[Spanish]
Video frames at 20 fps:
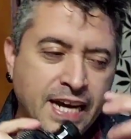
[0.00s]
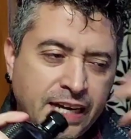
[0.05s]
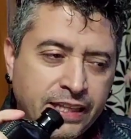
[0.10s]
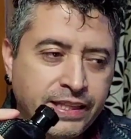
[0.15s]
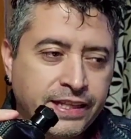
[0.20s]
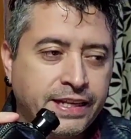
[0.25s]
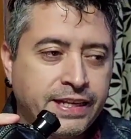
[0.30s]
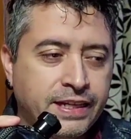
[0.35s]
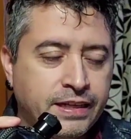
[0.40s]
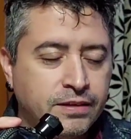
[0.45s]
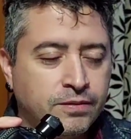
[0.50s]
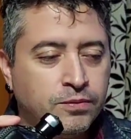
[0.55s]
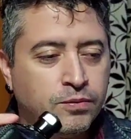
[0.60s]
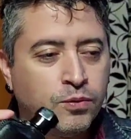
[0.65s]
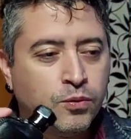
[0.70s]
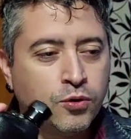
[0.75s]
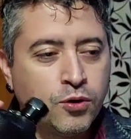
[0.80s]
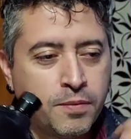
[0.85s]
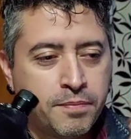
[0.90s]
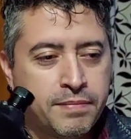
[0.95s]
a tener
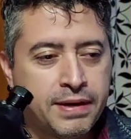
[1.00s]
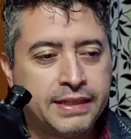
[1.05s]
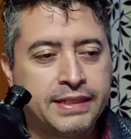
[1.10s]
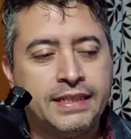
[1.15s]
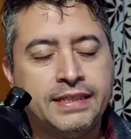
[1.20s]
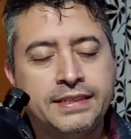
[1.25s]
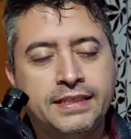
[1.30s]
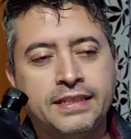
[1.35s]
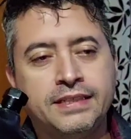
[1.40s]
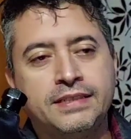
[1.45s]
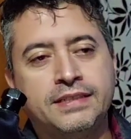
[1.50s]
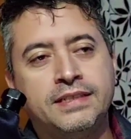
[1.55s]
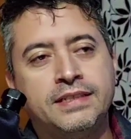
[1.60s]
unos matices